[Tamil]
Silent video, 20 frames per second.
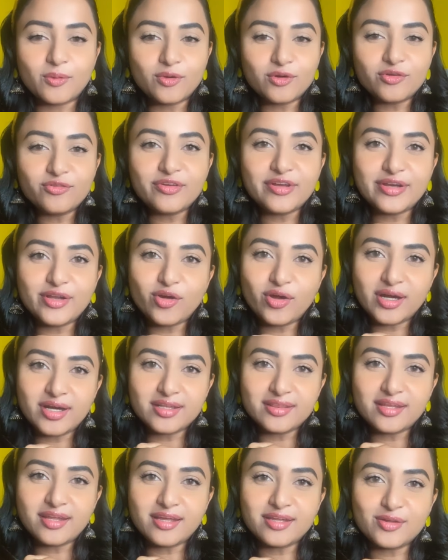ஒரு வீடியோ
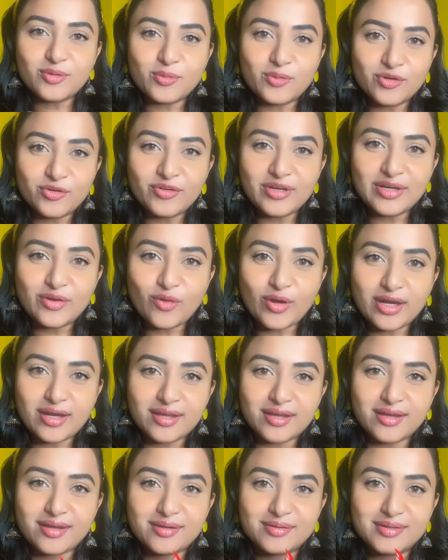எடுத்தேன் அந்த ஒரு வீடியோ
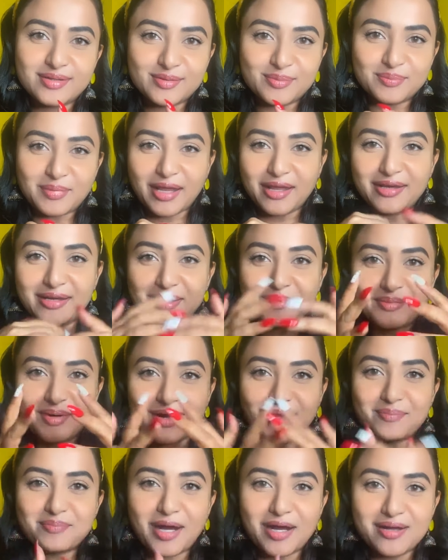என்னை
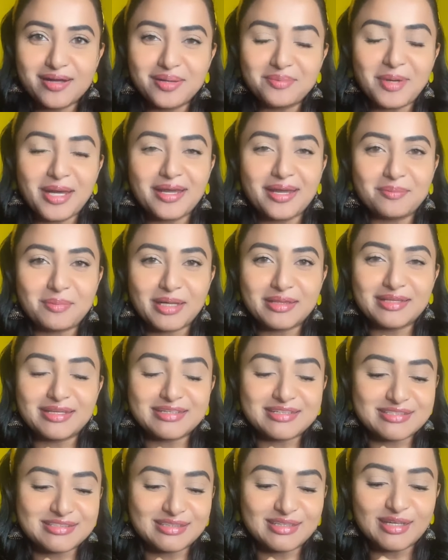பயங்கரமாக பங்கமாக
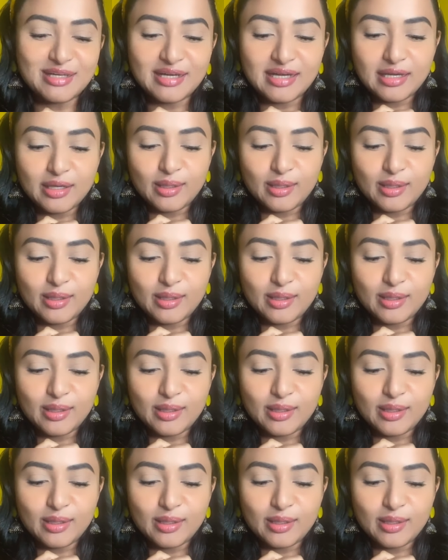ஏமாத்திச்சு